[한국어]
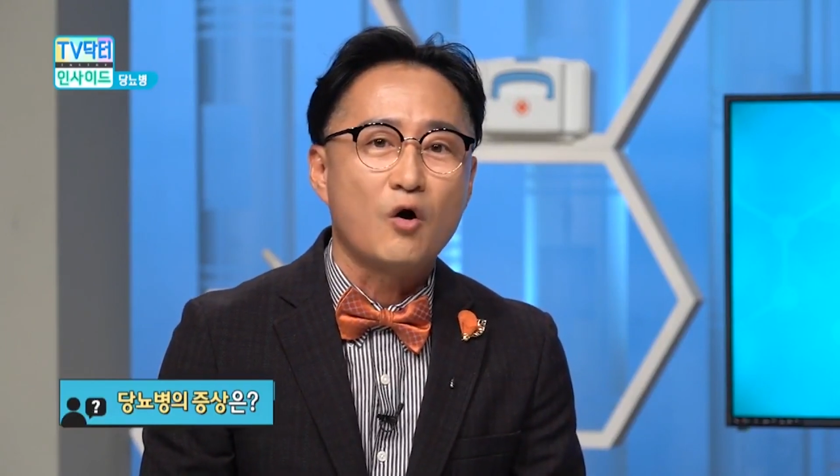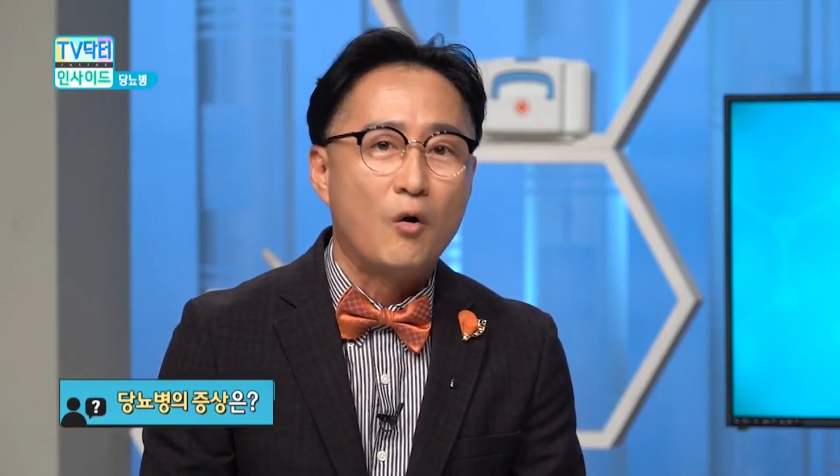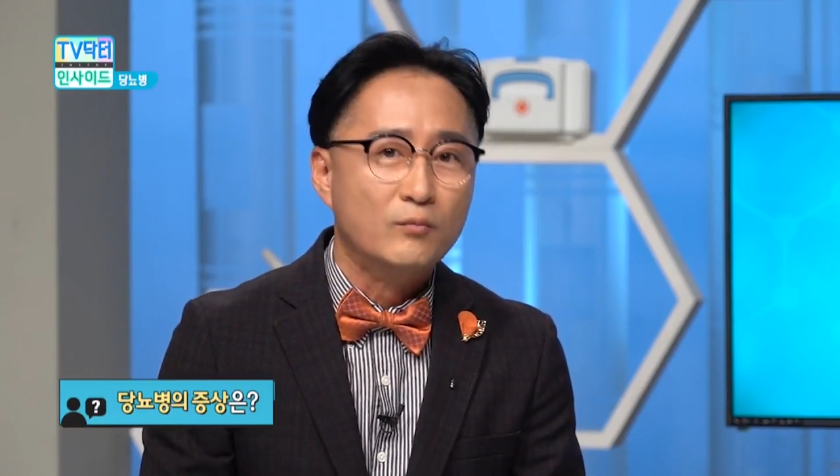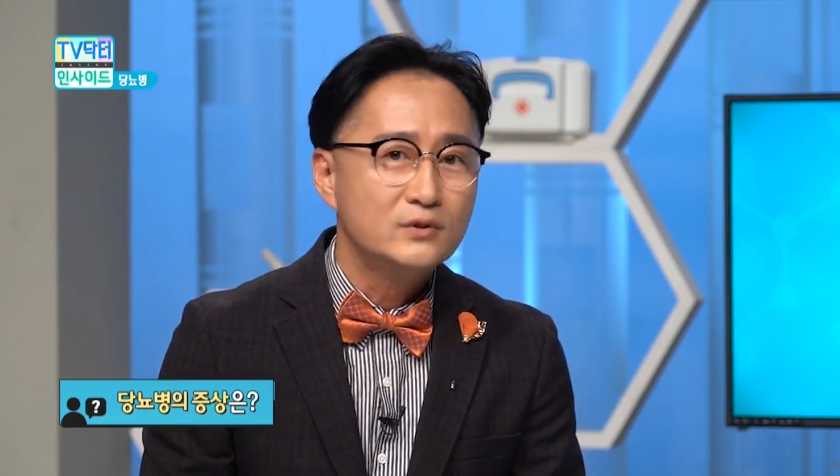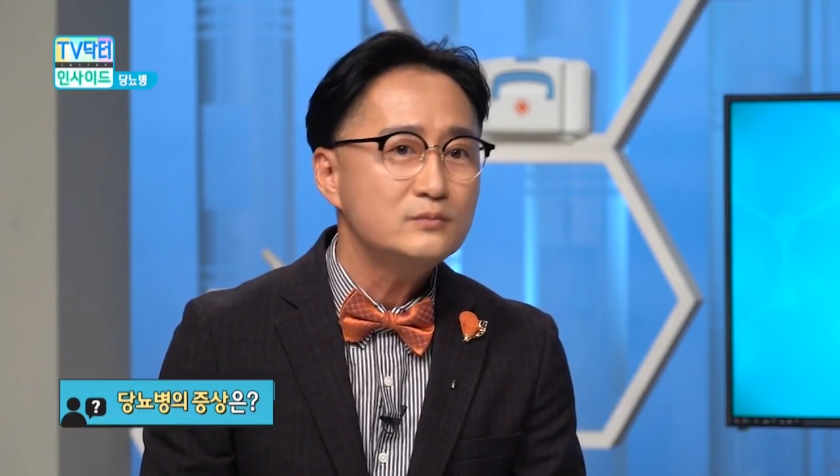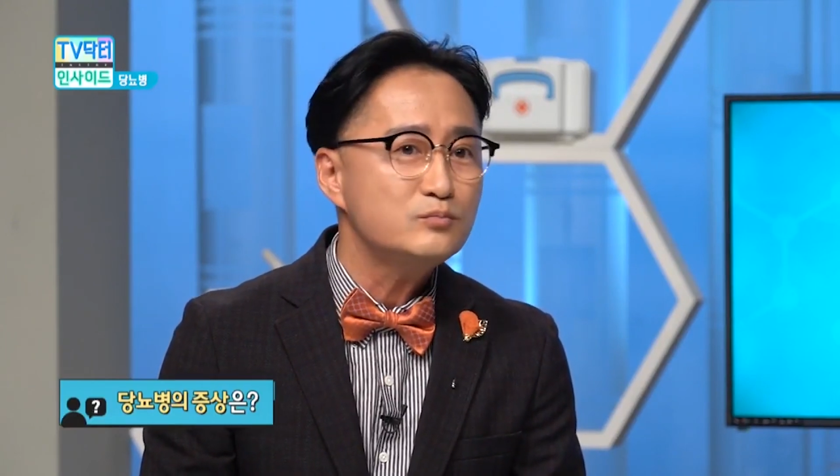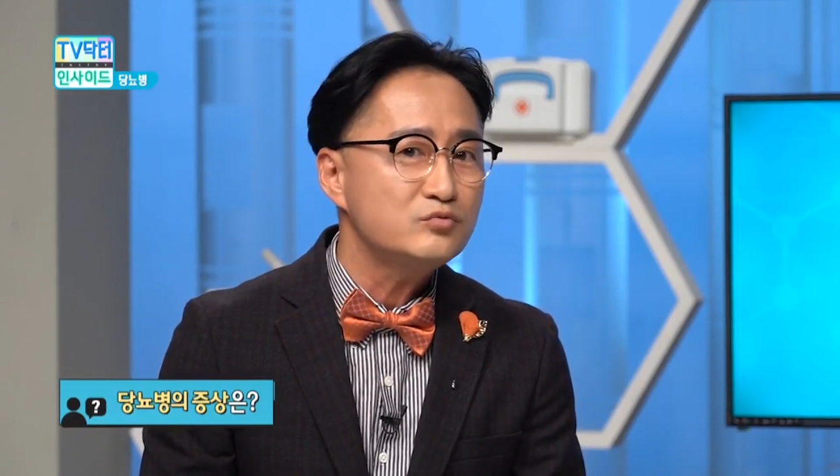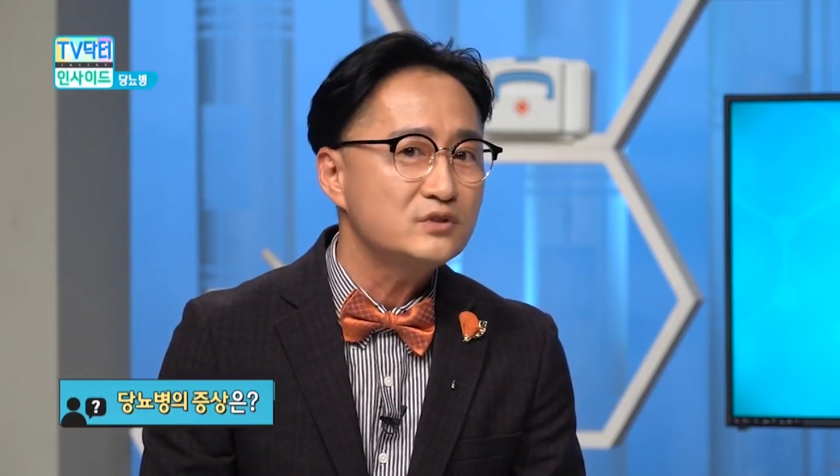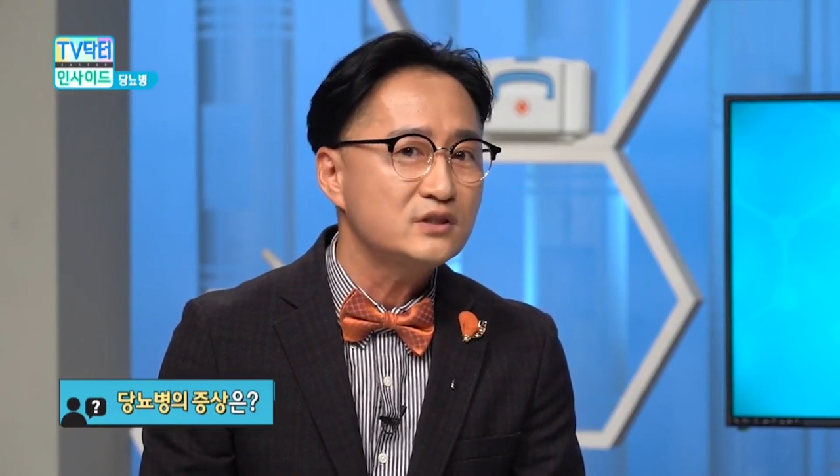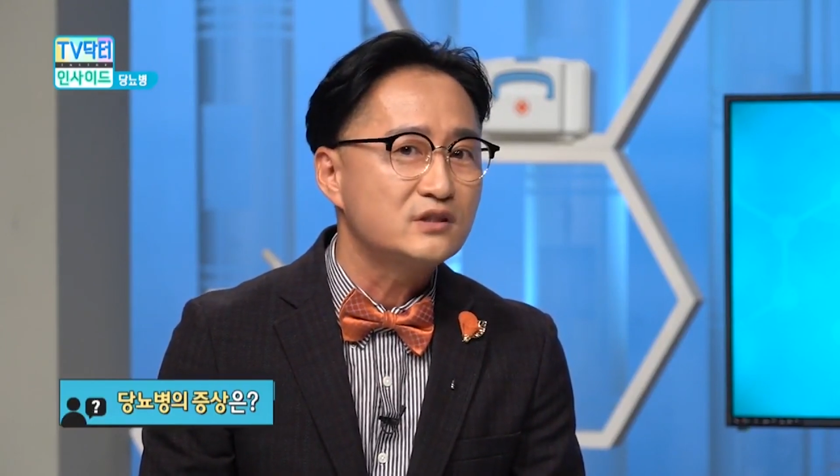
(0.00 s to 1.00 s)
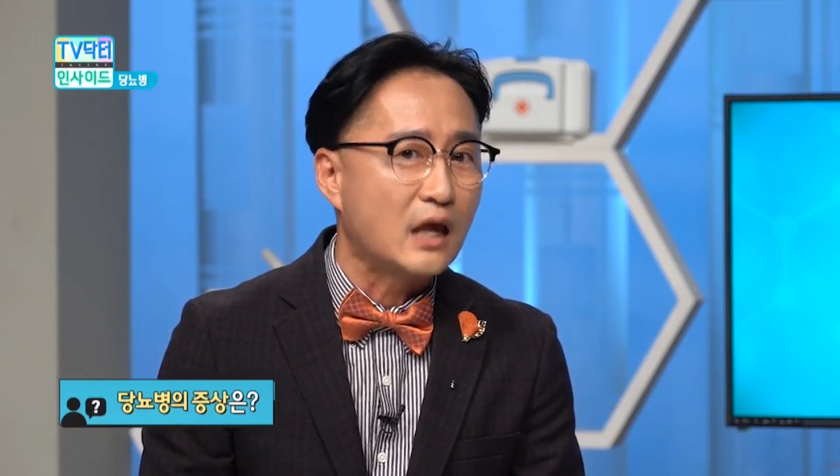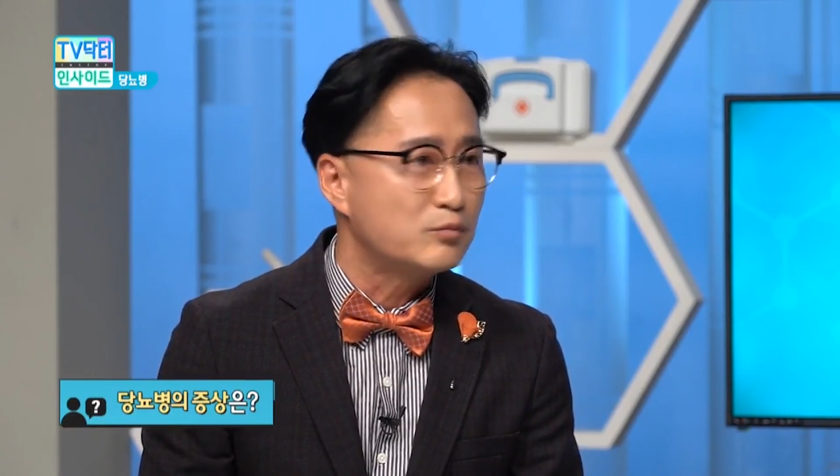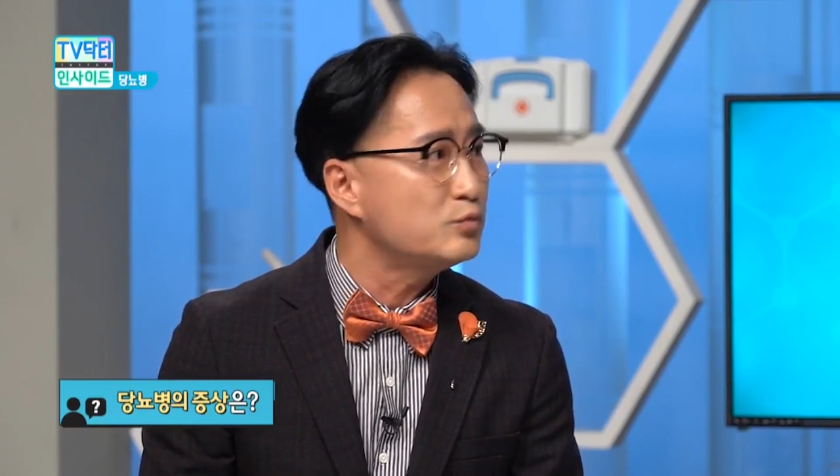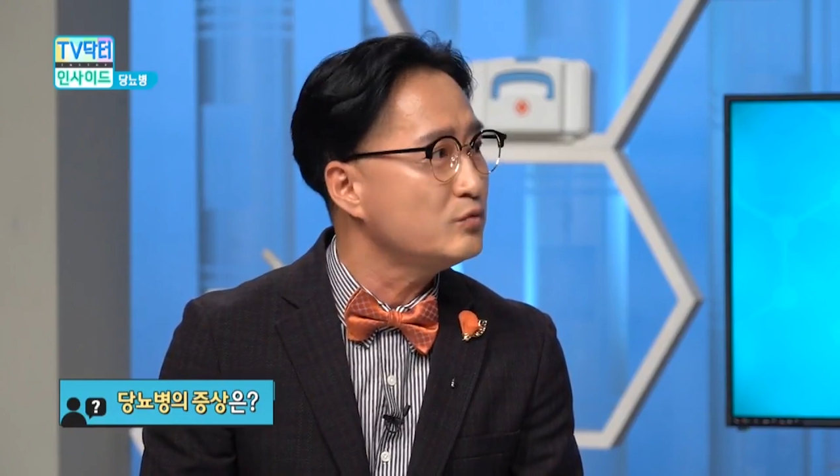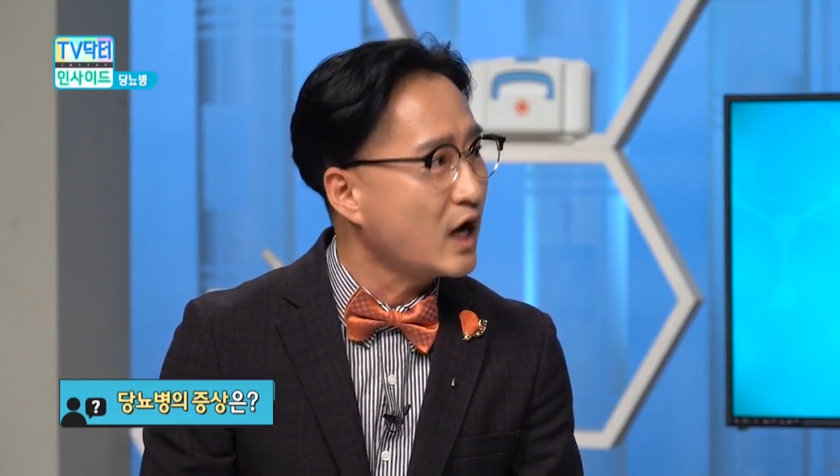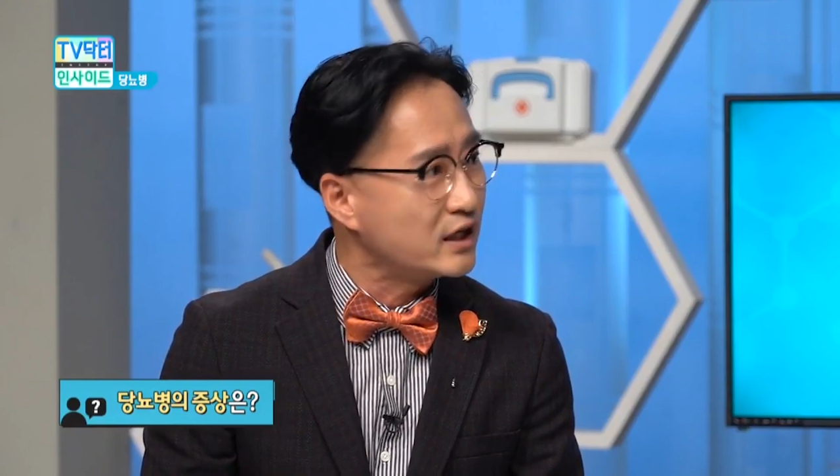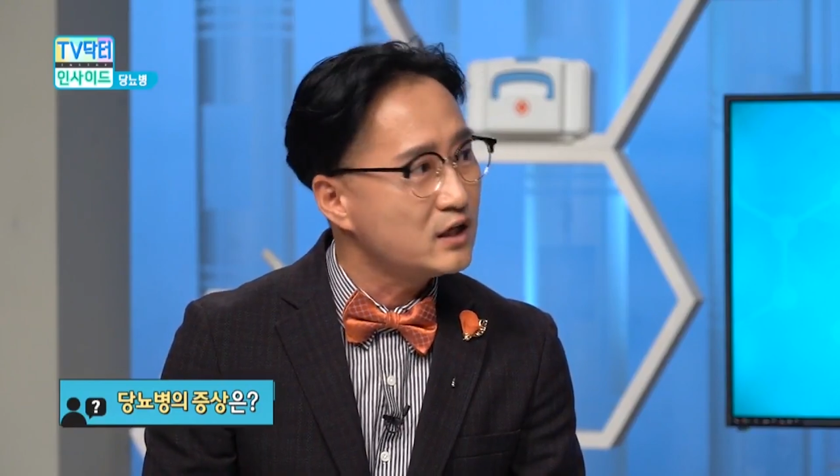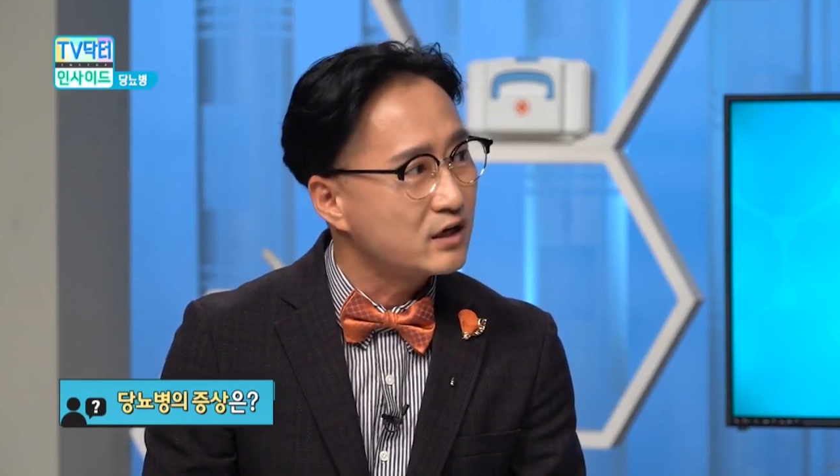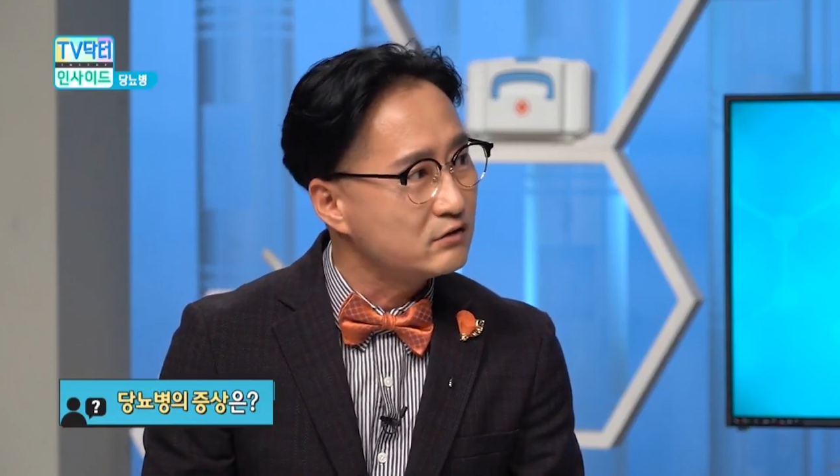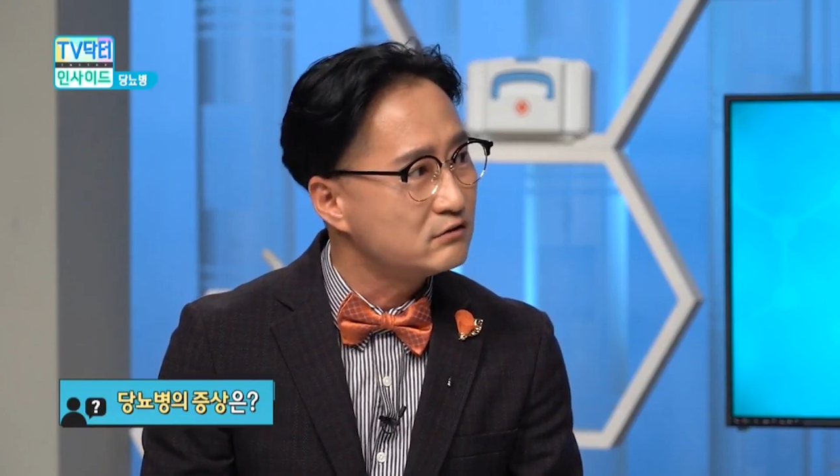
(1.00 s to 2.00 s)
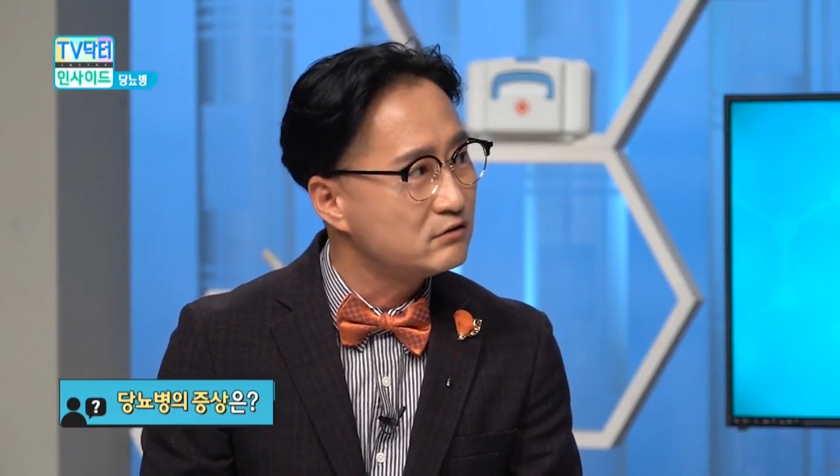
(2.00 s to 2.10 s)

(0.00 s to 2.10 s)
없는 분들이 대부분 아닌가요?